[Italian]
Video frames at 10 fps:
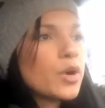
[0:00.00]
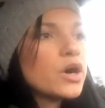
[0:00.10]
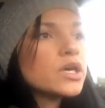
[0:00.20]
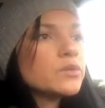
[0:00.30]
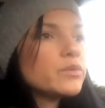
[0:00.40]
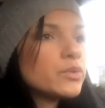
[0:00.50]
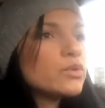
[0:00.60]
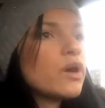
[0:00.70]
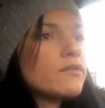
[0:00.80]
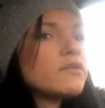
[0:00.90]
poi in
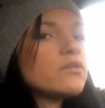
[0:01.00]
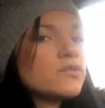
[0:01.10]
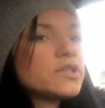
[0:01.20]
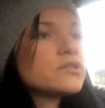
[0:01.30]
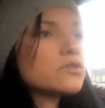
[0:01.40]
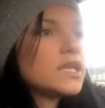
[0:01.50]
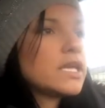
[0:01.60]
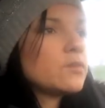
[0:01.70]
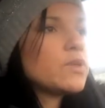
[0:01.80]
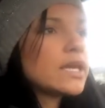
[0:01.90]
più avevo visto dei
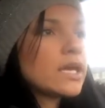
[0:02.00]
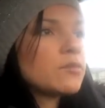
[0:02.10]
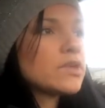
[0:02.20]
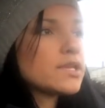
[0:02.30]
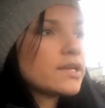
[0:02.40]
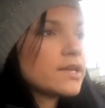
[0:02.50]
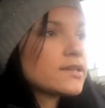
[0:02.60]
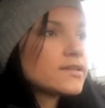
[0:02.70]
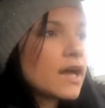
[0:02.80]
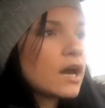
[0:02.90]
libri che mi
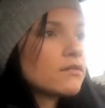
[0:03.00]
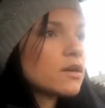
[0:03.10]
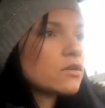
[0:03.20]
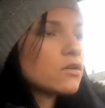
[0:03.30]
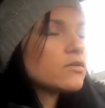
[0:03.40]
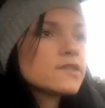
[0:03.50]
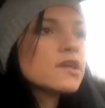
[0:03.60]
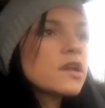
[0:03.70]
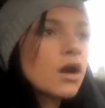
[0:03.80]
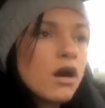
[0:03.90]
interessavano e
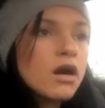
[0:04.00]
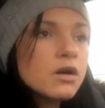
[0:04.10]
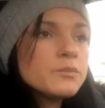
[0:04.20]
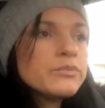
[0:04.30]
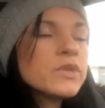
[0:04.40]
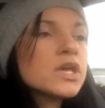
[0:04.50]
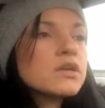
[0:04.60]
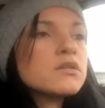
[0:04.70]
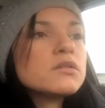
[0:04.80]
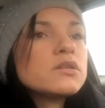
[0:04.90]
se no
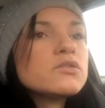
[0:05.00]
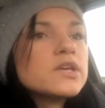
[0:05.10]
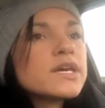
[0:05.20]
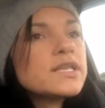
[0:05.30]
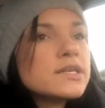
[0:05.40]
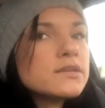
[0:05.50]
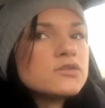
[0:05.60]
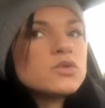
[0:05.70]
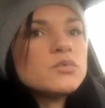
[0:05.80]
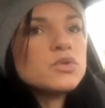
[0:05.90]
vi ho detto ricadete
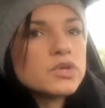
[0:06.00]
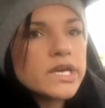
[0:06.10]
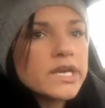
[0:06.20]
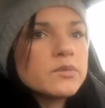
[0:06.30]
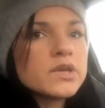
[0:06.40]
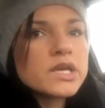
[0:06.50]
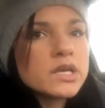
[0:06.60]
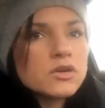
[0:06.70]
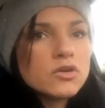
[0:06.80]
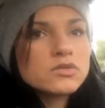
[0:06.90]
sui blu-ray
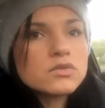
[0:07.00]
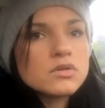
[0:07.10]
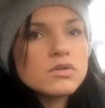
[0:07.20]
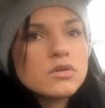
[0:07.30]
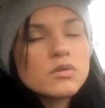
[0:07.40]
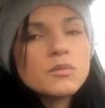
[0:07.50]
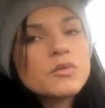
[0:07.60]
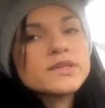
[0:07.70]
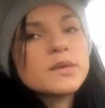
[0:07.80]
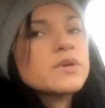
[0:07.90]
perché io adoro
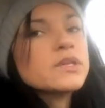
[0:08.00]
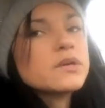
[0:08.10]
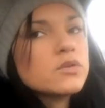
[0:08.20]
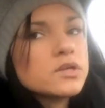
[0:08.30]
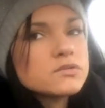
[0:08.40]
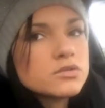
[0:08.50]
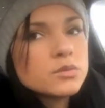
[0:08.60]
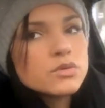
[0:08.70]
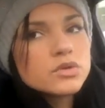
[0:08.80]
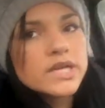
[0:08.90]
comunque sapete collezioni
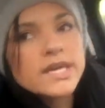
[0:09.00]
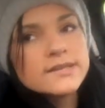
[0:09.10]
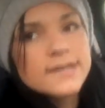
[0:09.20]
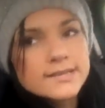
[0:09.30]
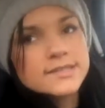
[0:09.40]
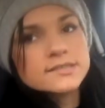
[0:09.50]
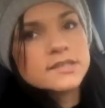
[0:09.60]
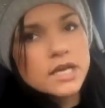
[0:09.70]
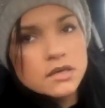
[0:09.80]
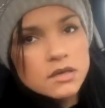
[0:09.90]
blu-ray della
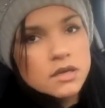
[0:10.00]
Disney